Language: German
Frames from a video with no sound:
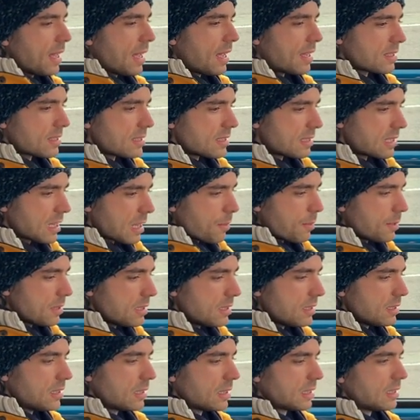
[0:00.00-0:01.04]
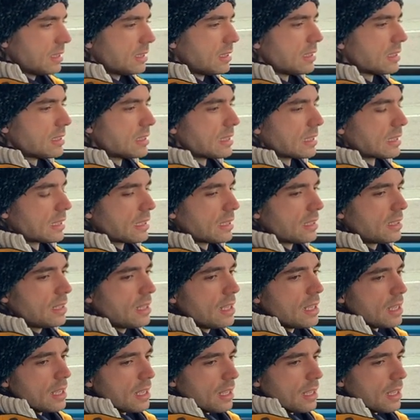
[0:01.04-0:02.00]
erstens kann man es hier nicht richtig integrieren,